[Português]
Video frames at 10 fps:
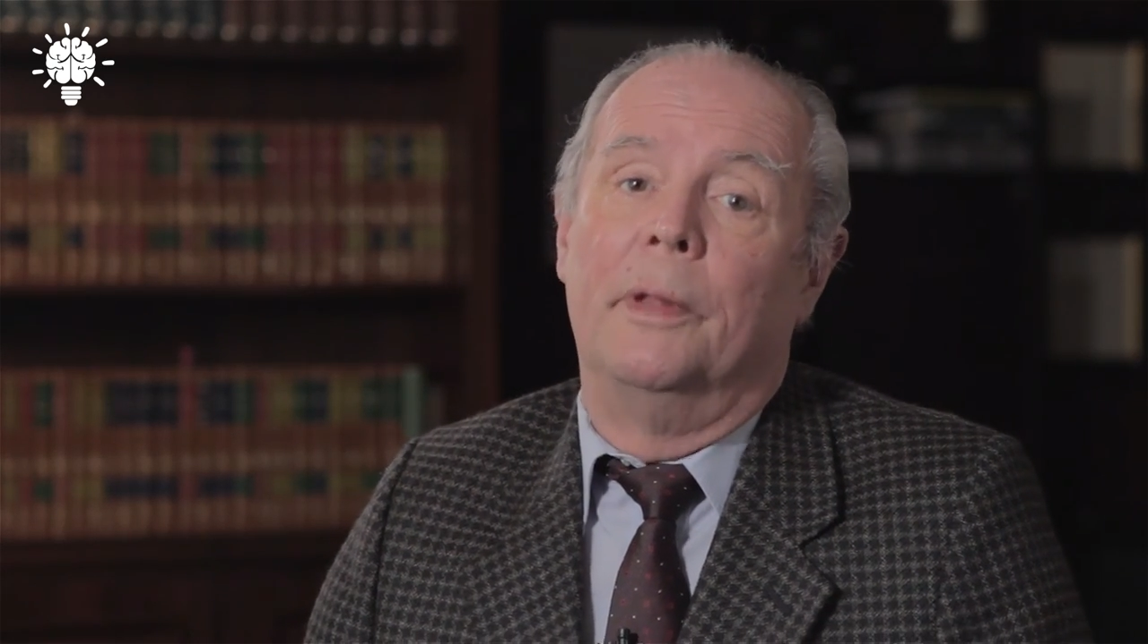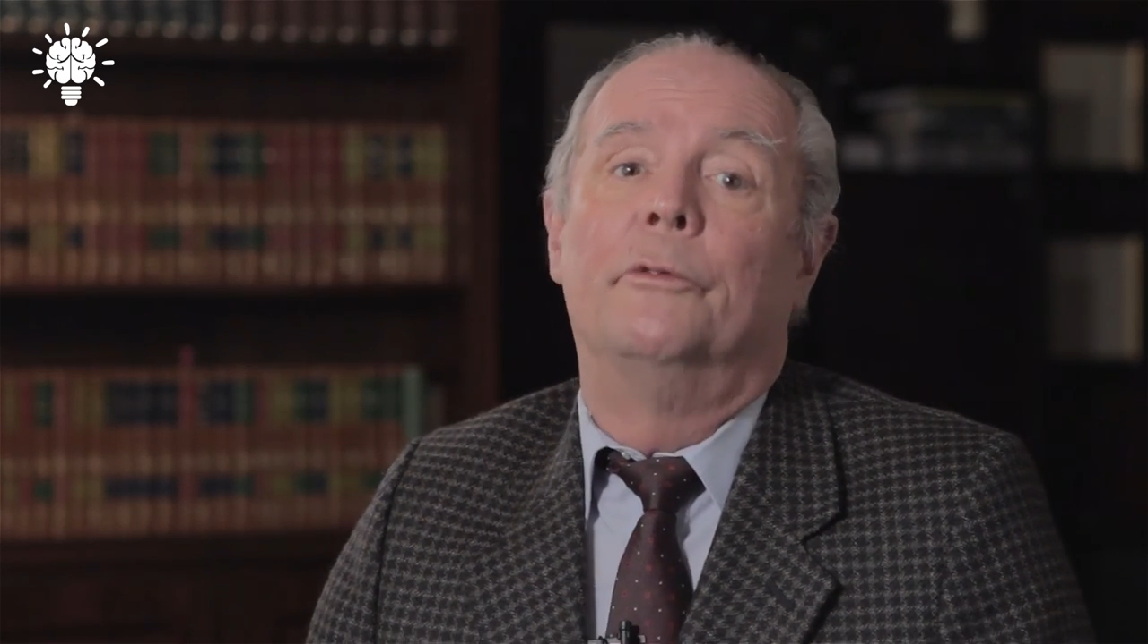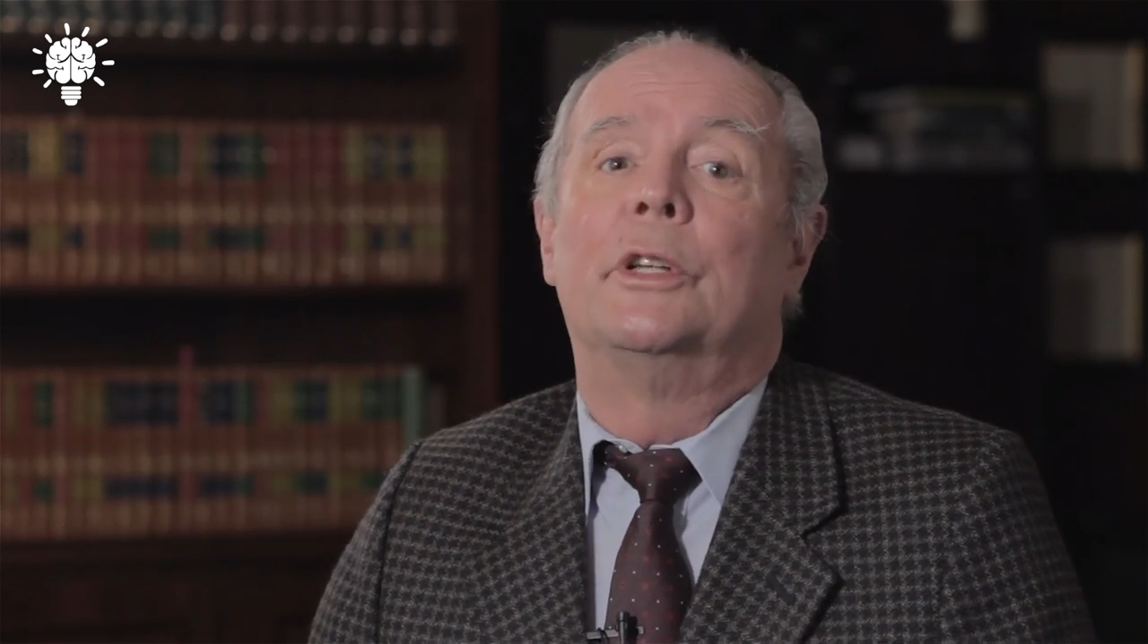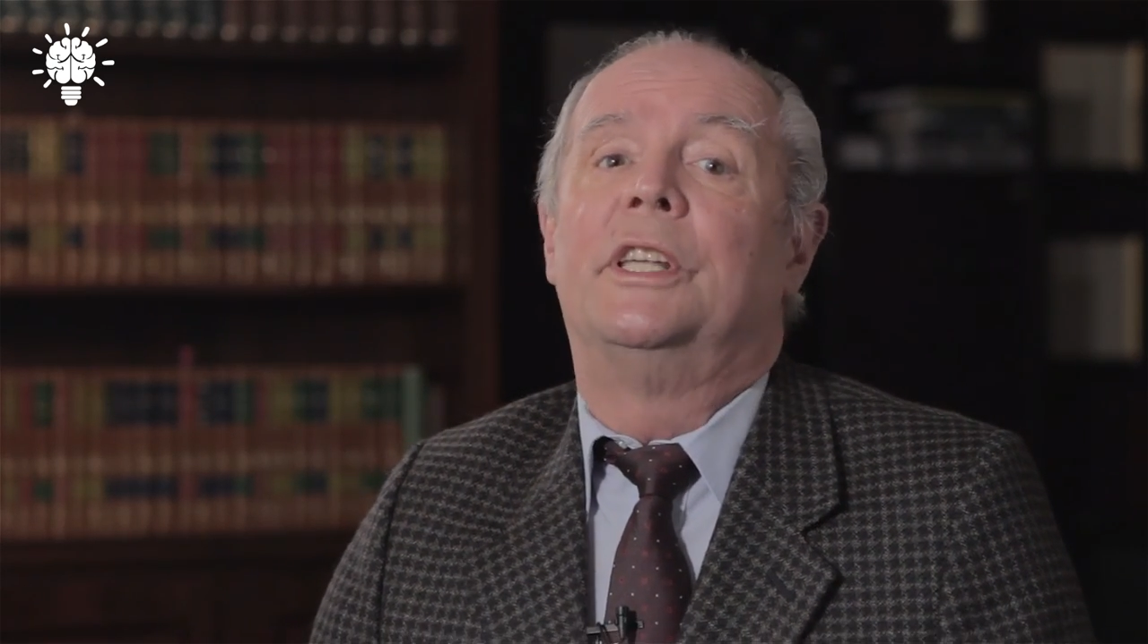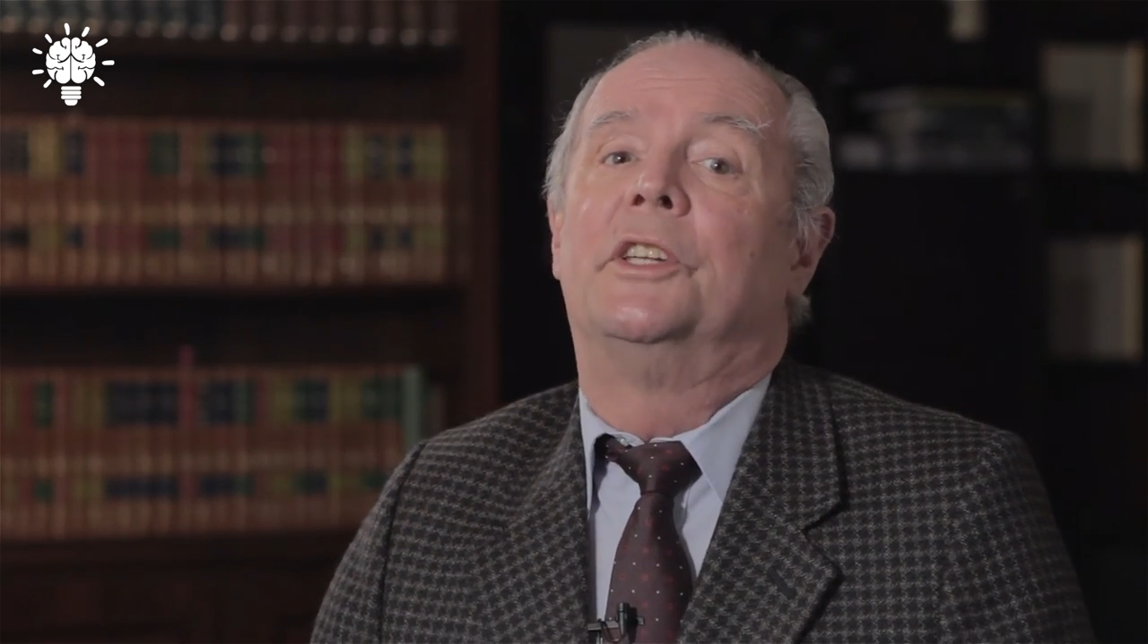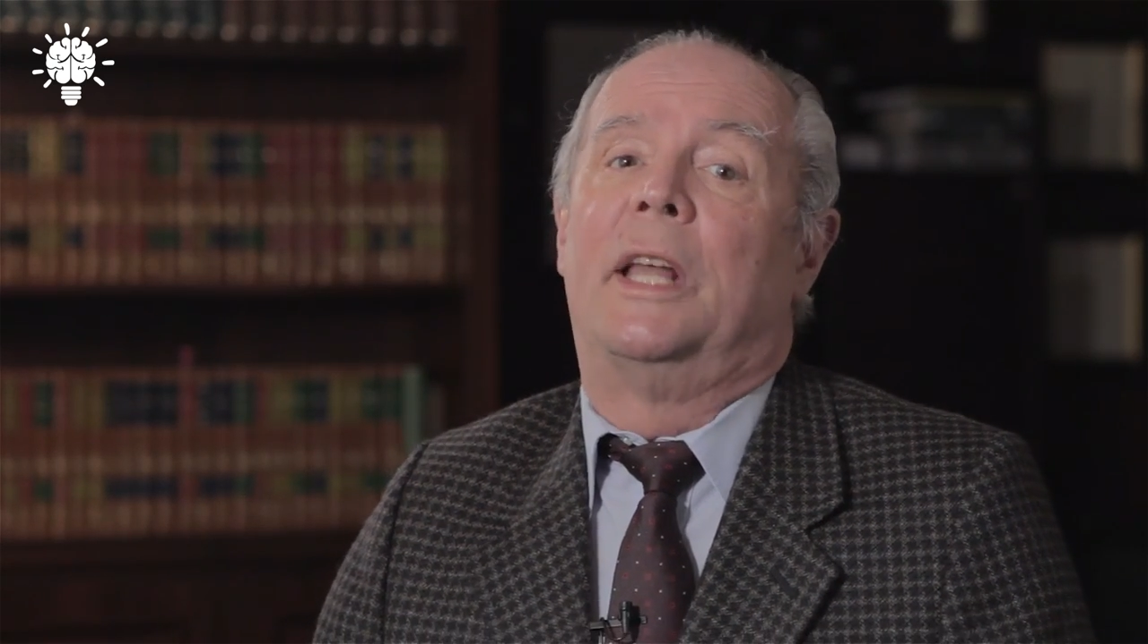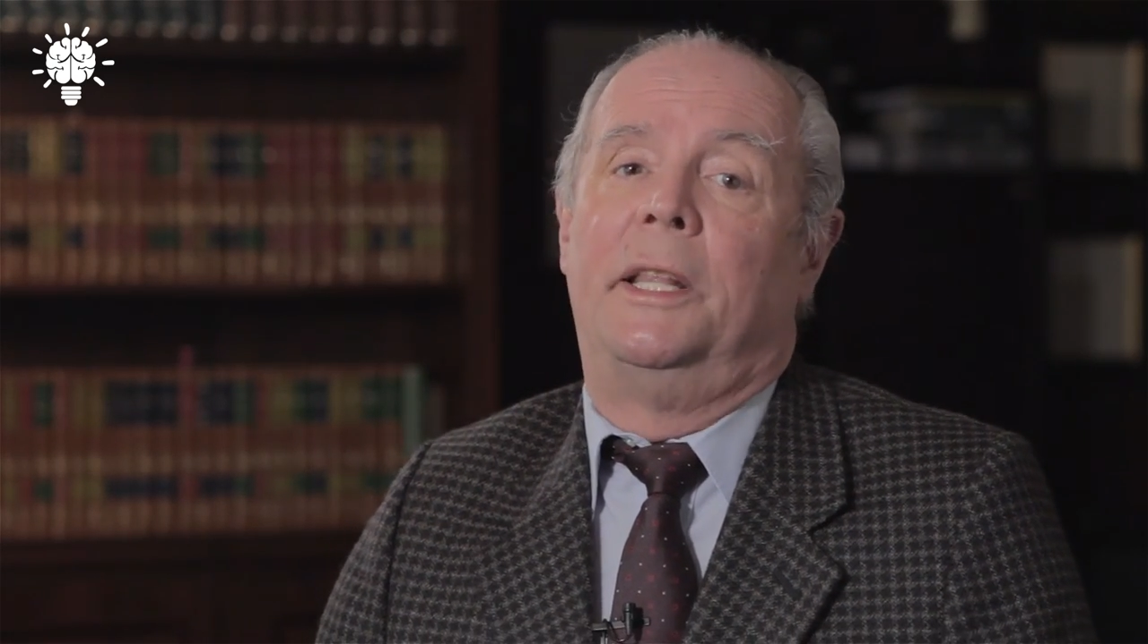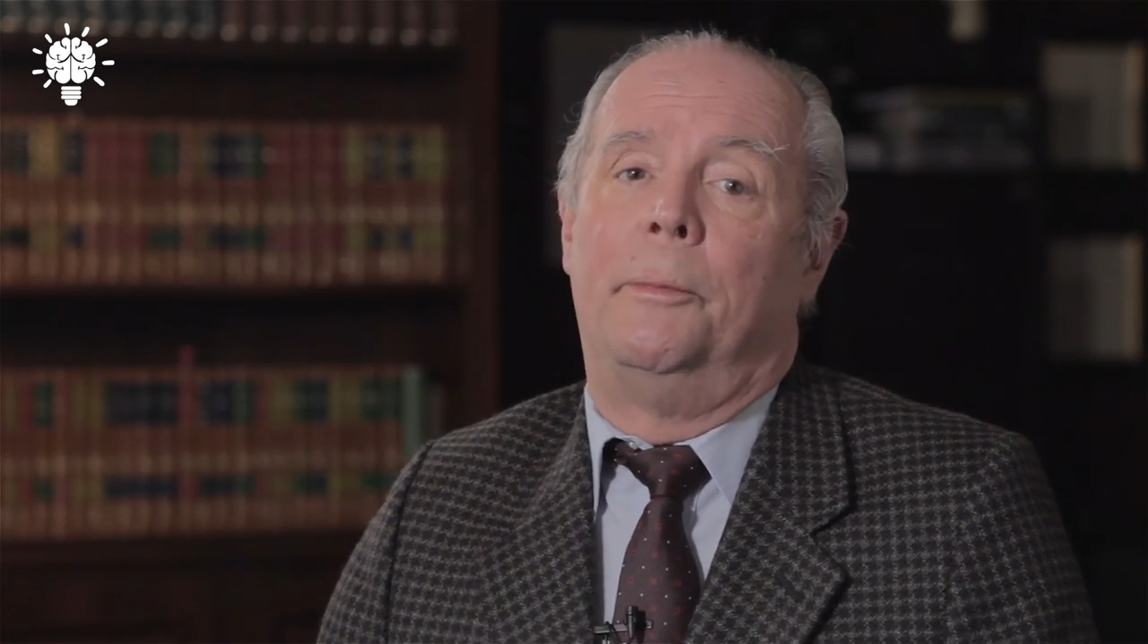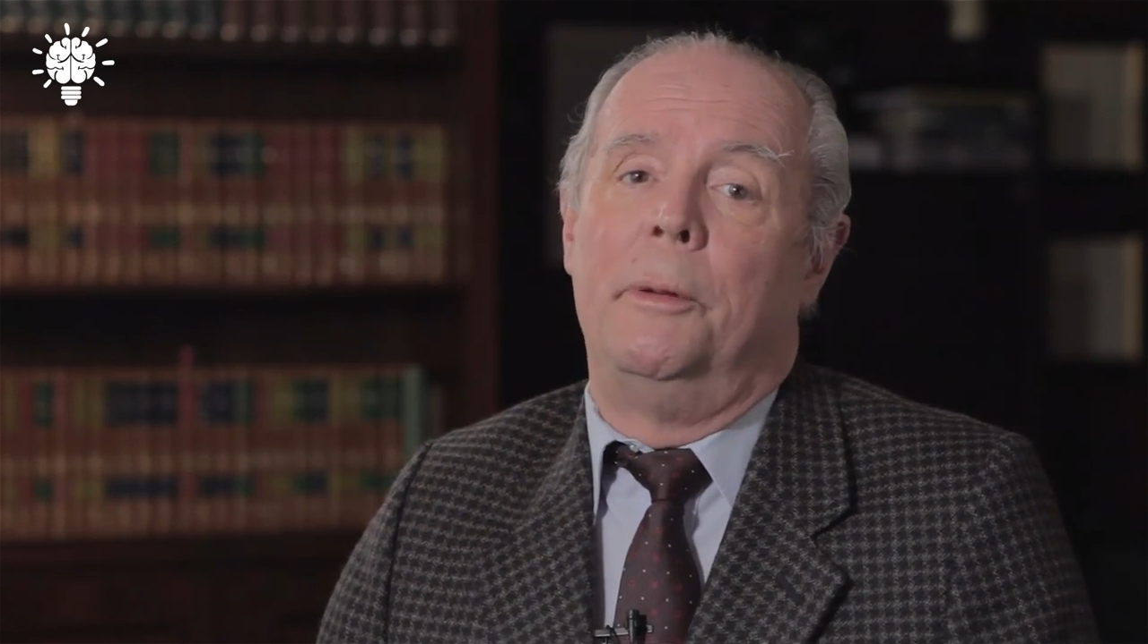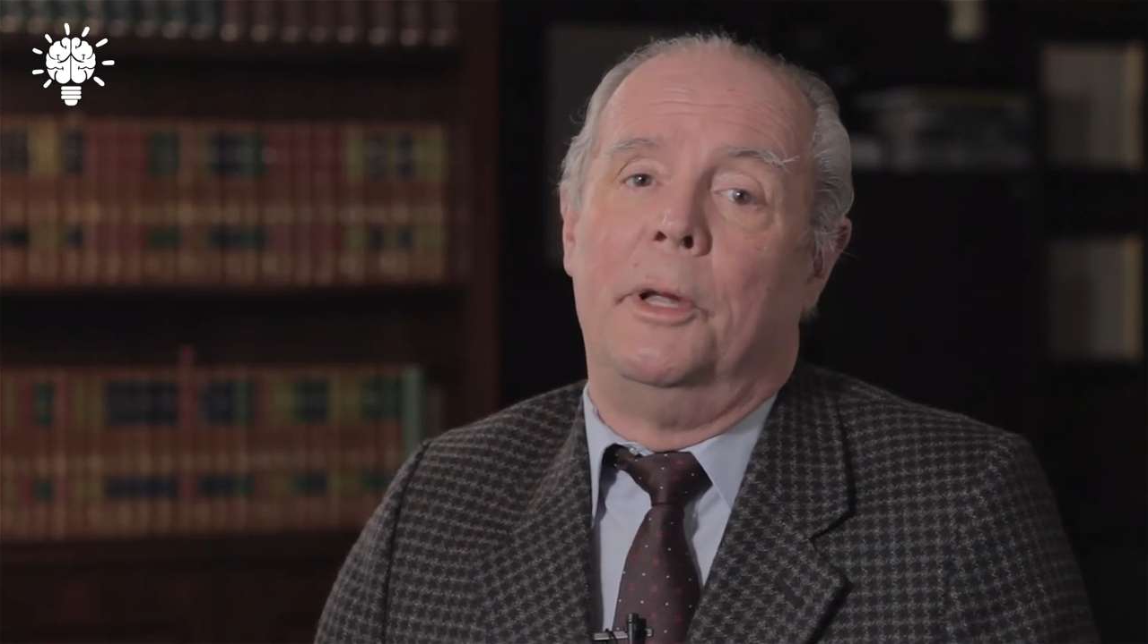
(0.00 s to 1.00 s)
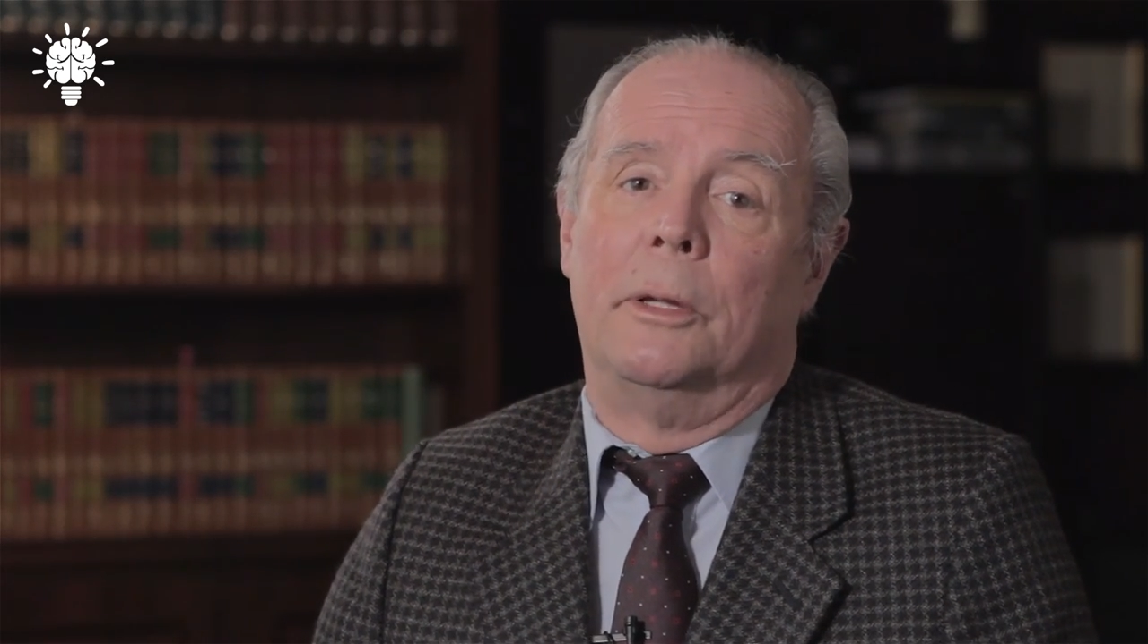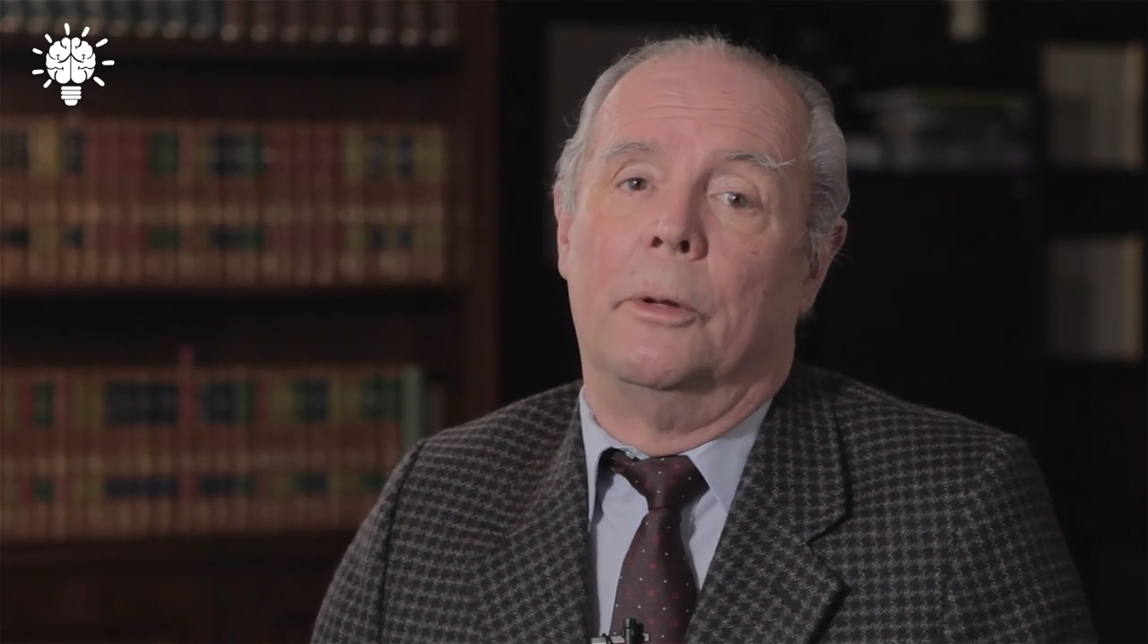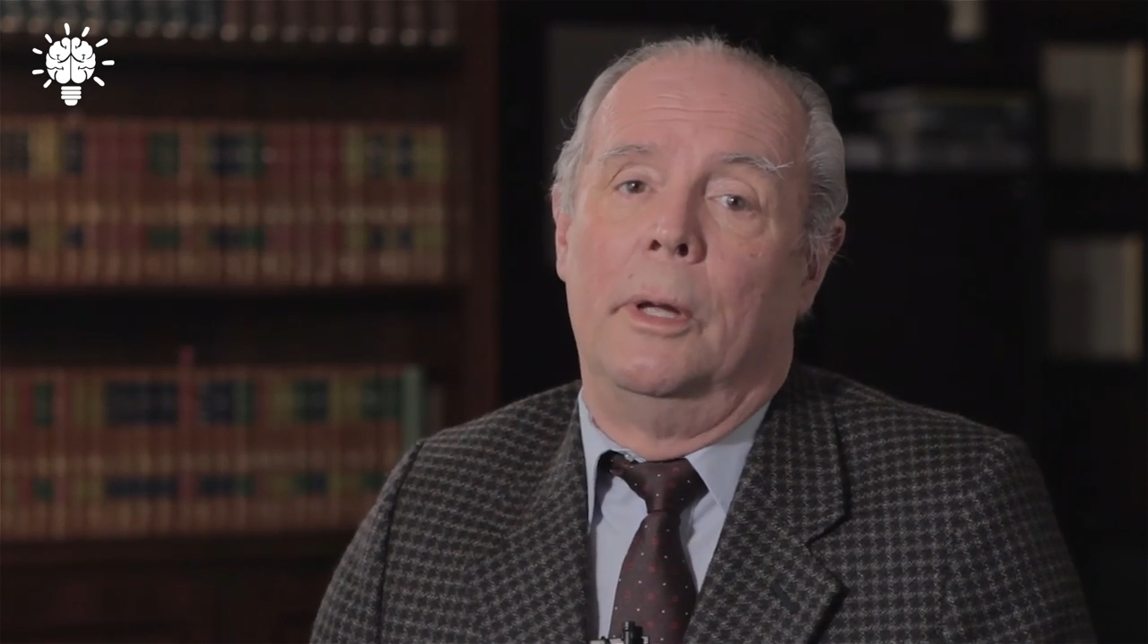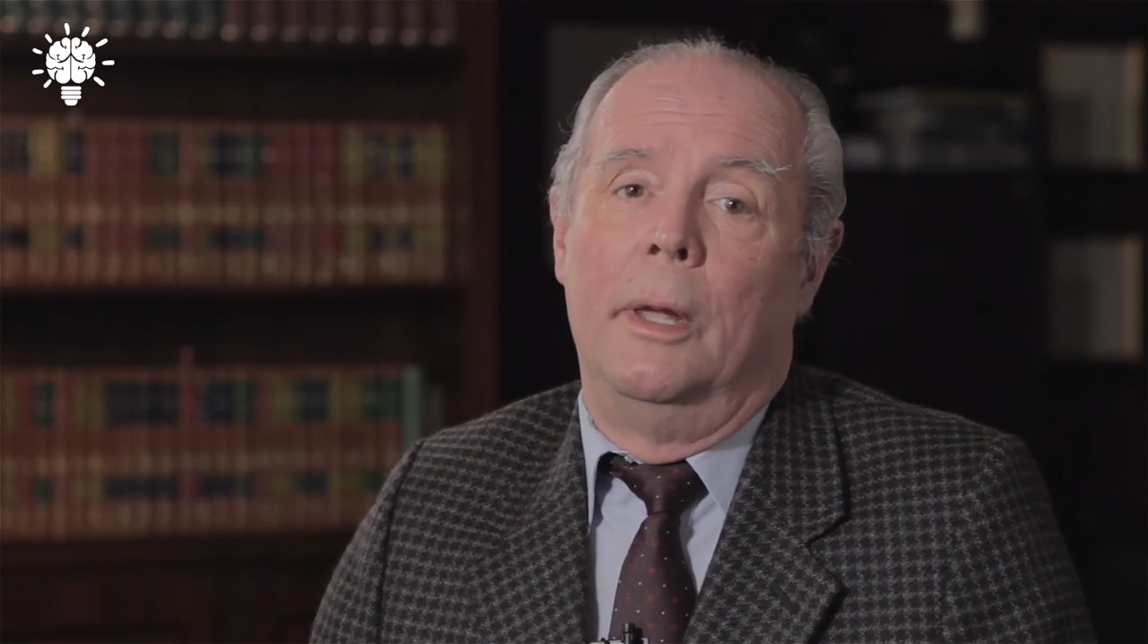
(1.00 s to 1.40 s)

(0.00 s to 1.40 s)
Você está deprimido.